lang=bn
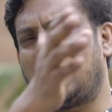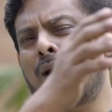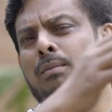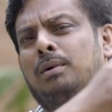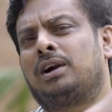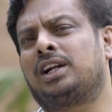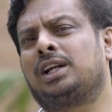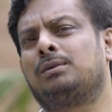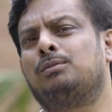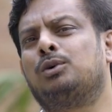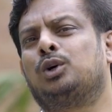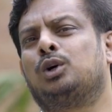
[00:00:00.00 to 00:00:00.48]

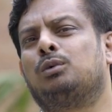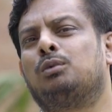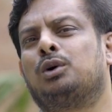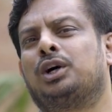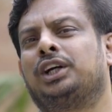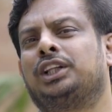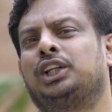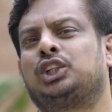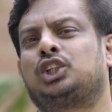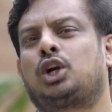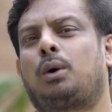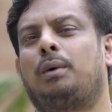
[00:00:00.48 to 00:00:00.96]
মুখোমুখি
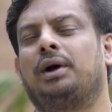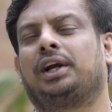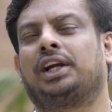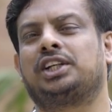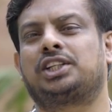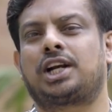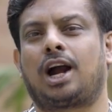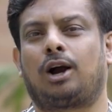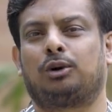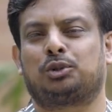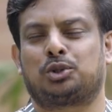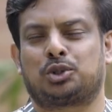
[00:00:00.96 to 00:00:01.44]
তো সবাইকে
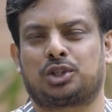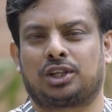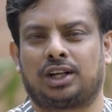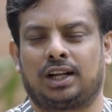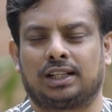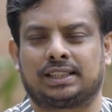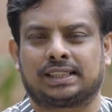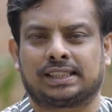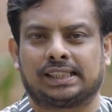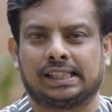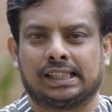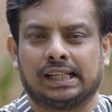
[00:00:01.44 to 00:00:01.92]
স্বাগত
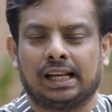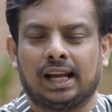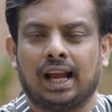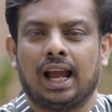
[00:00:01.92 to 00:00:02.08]
জানাচ্ছি